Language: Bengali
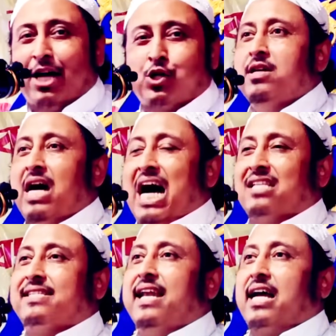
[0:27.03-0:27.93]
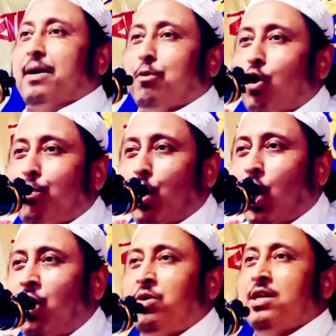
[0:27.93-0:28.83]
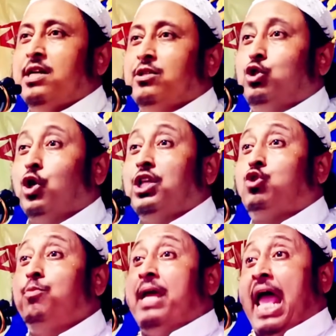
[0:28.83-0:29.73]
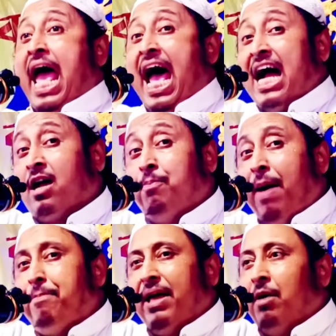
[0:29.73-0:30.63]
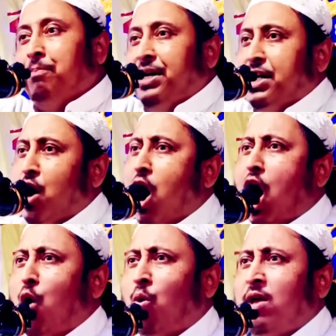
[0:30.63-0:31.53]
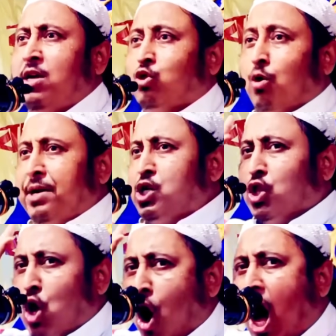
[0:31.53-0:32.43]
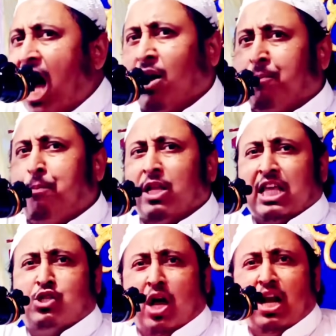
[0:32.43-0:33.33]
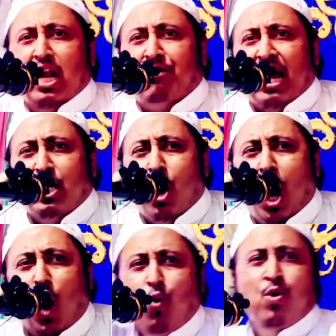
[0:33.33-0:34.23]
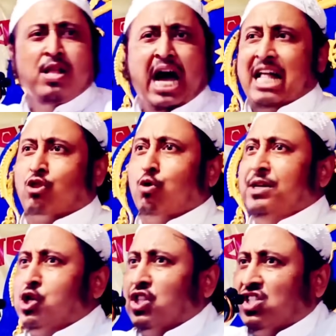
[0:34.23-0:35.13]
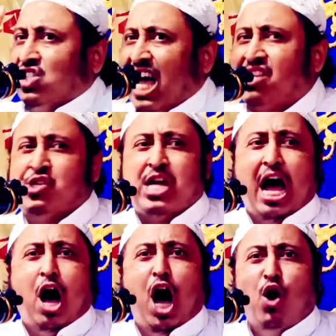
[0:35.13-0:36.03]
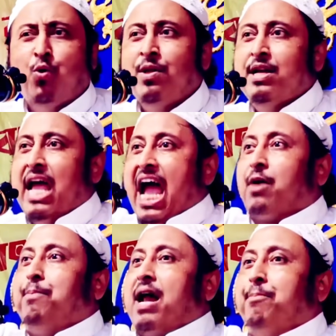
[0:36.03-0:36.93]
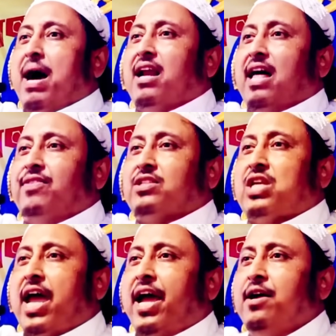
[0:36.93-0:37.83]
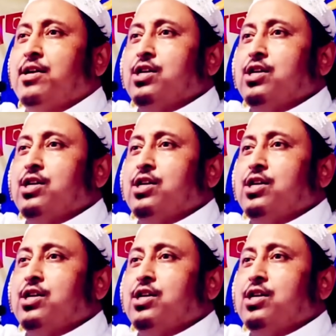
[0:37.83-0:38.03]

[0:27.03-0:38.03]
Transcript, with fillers: এক হাসিনাকে বলবো যদি তুমি এক বাপের বিটি হও তুমি যদি হক পথে চলনেওয়ালি হও আর তুমি যদি সাচ্চা হও একবার বাংলাদেশে